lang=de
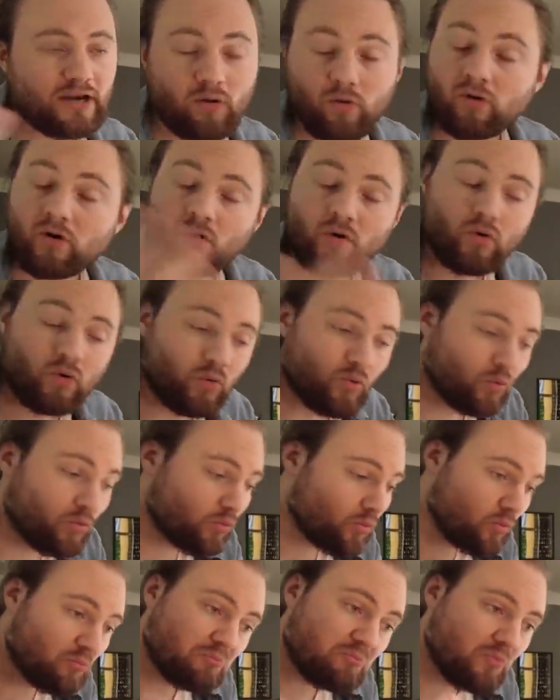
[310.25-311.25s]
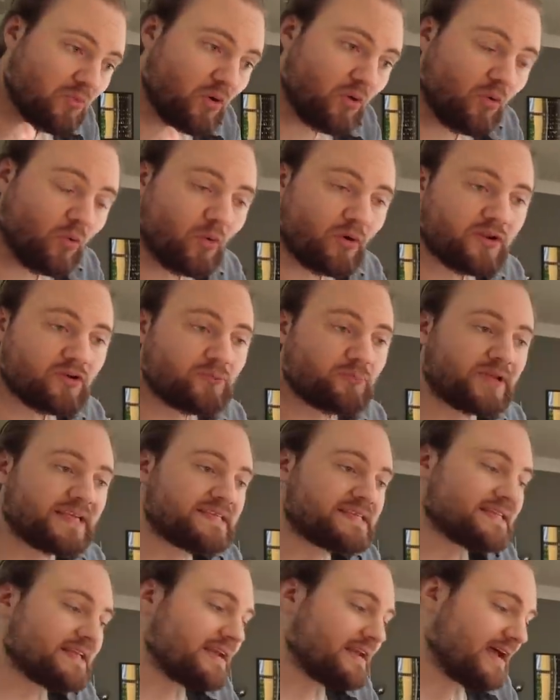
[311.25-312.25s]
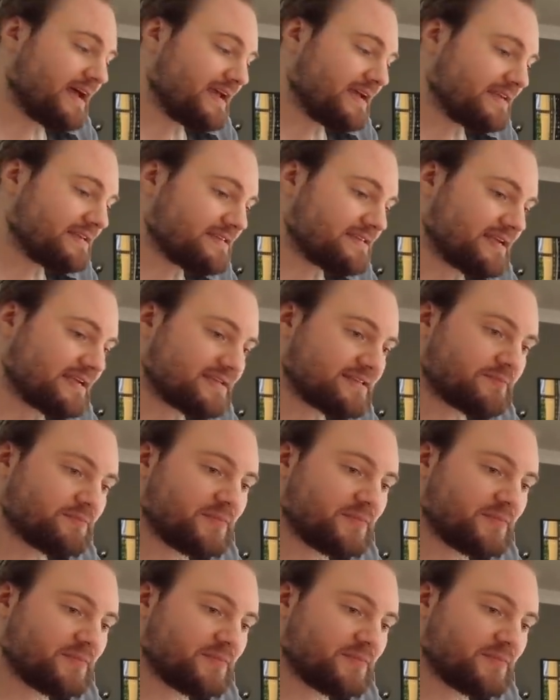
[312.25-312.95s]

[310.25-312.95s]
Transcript: oder deinen eigenen Mehrwegbecher oder sozusagen. Oder du kriegst deine eigene Tasse